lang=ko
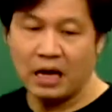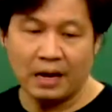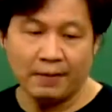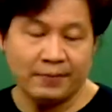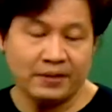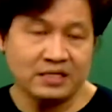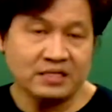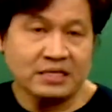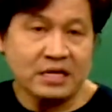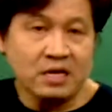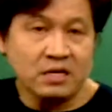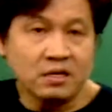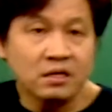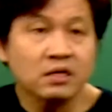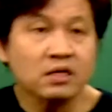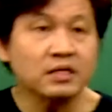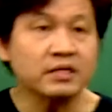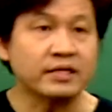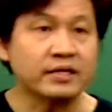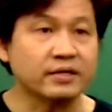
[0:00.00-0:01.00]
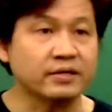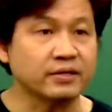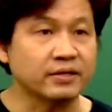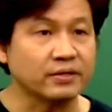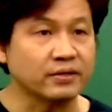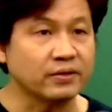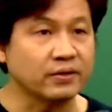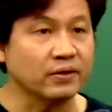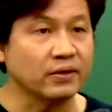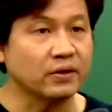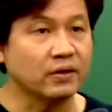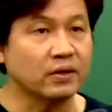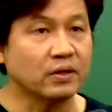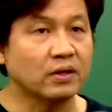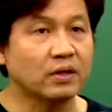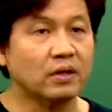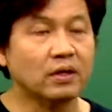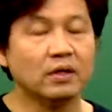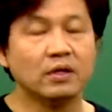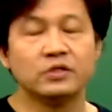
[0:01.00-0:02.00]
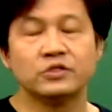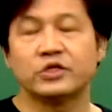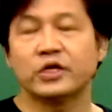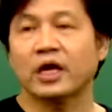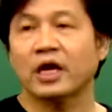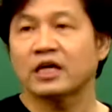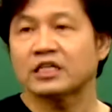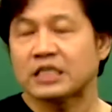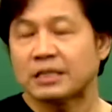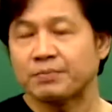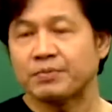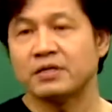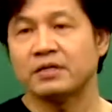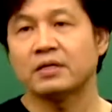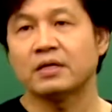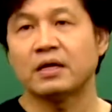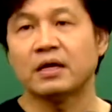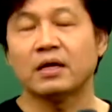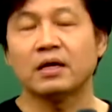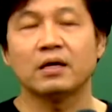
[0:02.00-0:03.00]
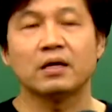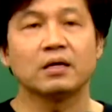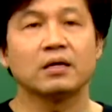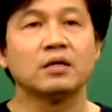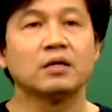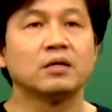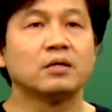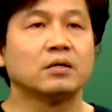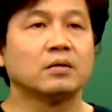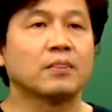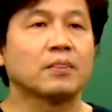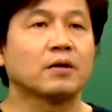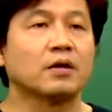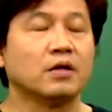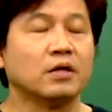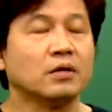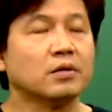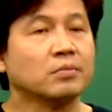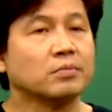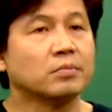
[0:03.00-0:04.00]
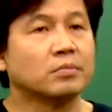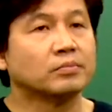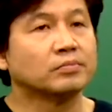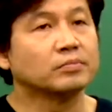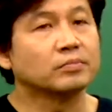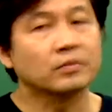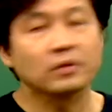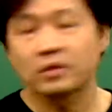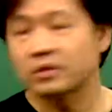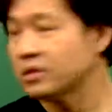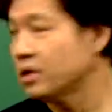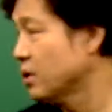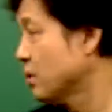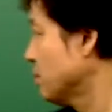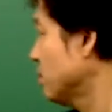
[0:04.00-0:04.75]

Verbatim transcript: 앞에 다 연결이 되거든요. 체계가 잡힌다. 예. 그래서